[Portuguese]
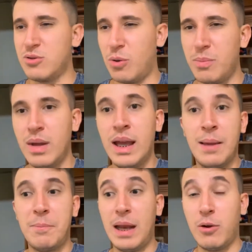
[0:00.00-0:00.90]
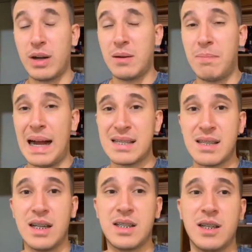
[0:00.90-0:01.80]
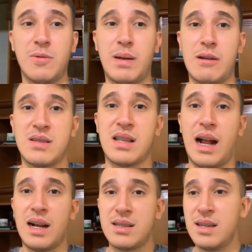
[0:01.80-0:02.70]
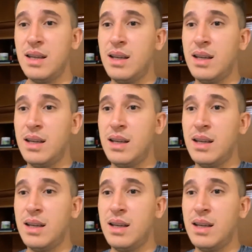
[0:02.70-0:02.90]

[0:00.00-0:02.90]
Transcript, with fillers: Eu tô melhorando bastante aí no Brawl Stars.